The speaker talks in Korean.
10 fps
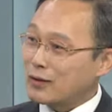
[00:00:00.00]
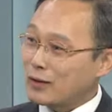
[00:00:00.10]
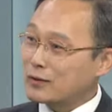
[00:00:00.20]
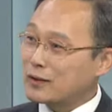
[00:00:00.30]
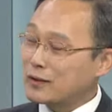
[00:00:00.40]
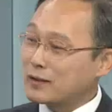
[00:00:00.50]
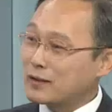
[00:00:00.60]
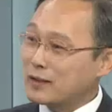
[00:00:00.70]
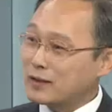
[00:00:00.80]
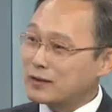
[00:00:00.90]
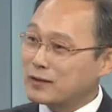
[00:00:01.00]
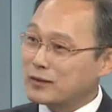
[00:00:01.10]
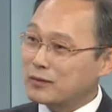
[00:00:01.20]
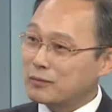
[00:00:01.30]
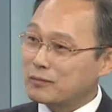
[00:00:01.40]
간호사들한테 다시 이제
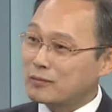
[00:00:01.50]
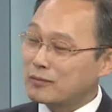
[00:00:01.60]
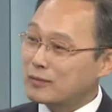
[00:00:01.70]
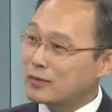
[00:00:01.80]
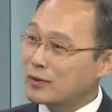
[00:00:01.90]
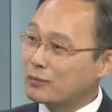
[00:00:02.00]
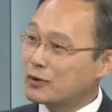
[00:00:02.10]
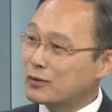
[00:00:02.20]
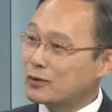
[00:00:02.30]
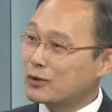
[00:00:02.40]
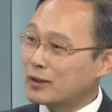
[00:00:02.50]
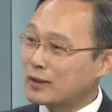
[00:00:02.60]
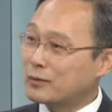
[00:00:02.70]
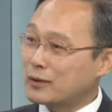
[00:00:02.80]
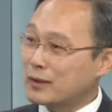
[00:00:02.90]
좀 협조를
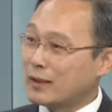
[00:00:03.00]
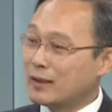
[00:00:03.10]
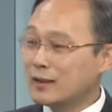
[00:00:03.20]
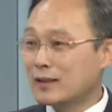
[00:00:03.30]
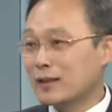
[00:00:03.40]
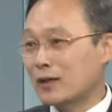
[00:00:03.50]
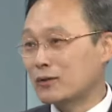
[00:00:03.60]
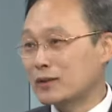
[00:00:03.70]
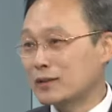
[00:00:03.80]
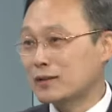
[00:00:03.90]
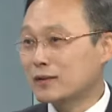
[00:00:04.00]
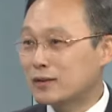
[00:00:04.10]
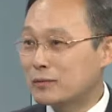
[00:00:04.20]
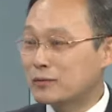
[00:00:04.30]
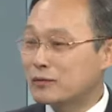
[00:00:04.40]
요청하다 보니까 간호사들이
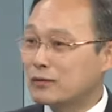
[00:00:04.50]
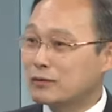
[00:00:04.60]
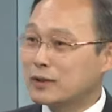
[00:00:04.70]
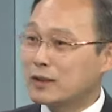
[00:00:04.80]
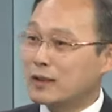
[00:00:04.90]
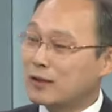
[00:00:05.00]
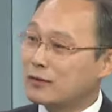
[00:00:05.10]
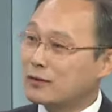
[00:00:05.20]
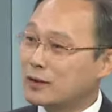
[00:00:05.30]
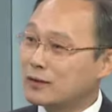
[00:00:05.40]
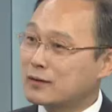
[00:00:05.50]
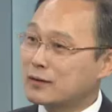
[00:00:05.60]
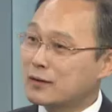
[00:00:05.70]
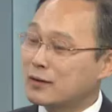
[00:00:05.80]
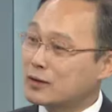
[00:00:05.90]
그럼 우리가 하려고 했던
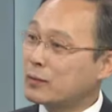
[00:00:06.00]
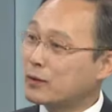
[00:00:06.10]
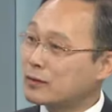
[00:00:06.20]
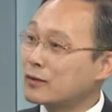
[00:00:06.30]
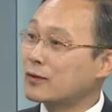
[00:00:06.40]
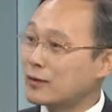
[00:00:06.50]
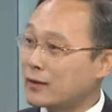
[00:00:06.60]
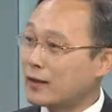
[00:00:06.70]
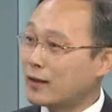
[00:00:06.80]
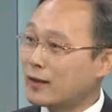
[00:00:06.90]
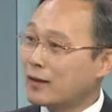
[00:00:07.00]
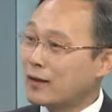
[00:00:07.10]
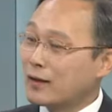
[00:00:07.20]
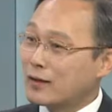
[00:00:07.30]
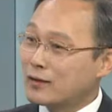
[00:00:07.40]
것이 바로 그런 건데
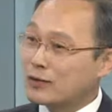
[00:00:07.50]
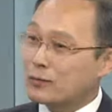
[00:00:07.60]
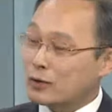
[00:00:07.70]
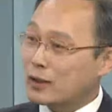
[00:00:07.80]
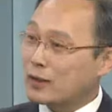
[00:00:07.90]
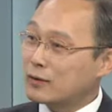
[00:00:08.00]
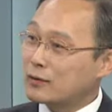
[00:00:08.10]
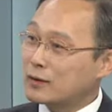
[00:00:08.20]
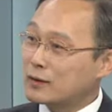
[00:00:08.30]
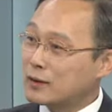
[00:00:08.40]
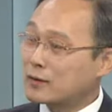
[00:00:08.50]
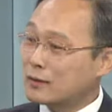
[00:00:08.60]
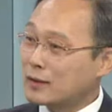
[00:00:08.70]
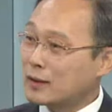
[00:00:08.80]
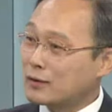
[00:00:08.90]
음. 그걸 못하게 해놓고는 이제
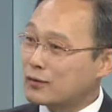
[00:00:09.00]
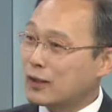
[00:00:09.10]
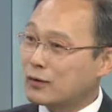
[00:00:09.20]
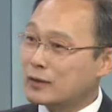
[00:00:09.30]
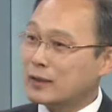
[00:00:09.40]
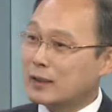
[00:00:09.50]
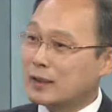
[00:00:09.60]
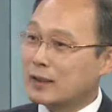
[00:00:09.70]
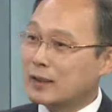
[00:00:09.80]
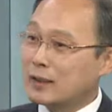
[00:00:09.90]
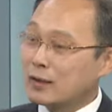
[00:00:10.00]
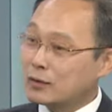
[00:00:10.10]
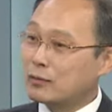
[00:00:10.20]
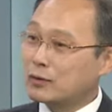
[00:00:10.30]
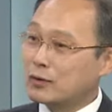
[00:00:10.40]
그러냐 또 나오니까 아,
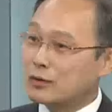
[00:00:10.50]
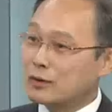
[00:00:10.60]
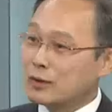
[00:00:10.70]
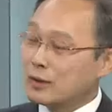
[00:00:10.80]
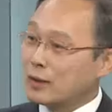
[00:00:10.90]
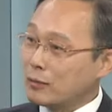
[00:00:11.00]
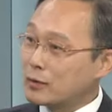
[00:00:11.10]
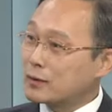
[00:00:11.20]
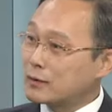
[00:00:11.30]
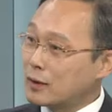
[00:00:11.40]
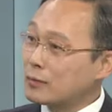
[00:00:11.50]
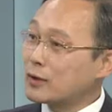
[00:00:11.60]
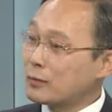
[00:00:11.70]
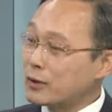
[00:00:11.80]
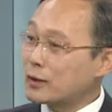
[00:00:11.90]
정부도 한번
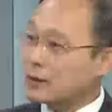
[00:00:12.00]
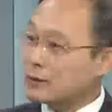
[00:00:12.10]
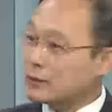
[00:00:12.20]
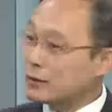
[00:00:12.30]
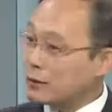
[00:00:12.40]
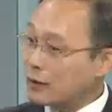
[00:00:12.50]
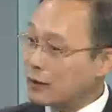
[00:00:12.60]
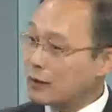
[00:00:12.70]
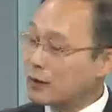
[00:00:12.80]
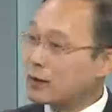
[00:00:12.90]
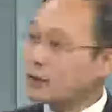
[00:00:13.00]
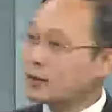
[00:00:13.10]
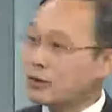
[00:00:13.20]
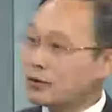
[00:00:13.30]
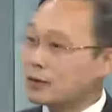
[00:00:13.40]
재검토해 보겠다 지금 그렇게까지
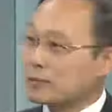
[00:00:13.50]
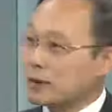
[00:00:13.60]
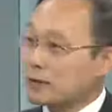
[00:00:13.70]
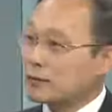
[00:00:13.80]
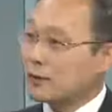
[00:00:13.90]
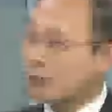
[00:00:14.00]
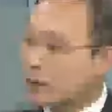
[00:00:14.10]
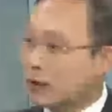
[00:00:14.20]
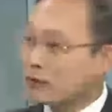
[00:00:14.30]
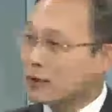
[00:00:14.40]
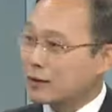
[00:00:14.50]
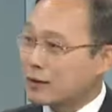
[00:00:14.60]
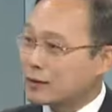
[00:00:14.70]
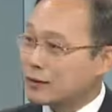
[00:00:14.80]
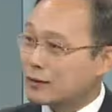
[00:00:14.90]
나오고 있습니다. 전 정부 당국이 아니라서